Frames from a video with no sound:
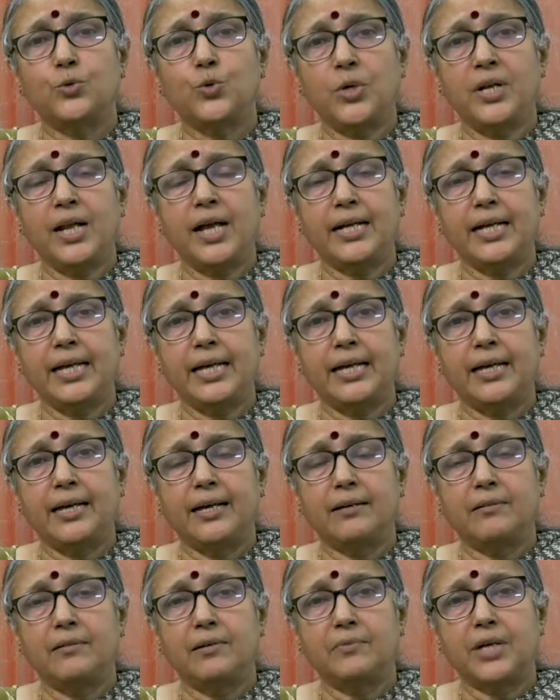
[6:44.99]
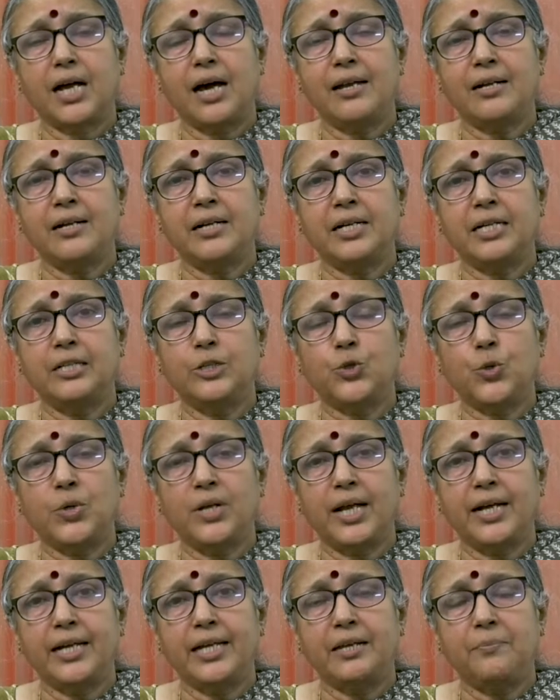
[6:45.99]
சொன்னாங்க காரணங்கள்
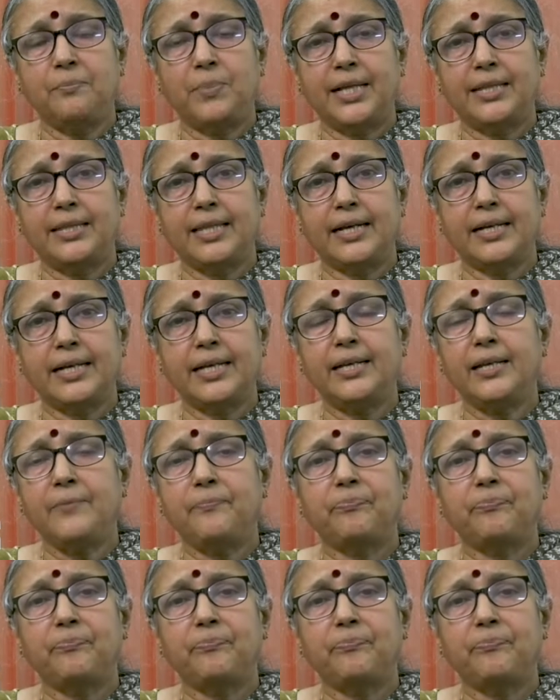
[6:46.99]
சொன்னாங்கன்னு பார்த்தாக்க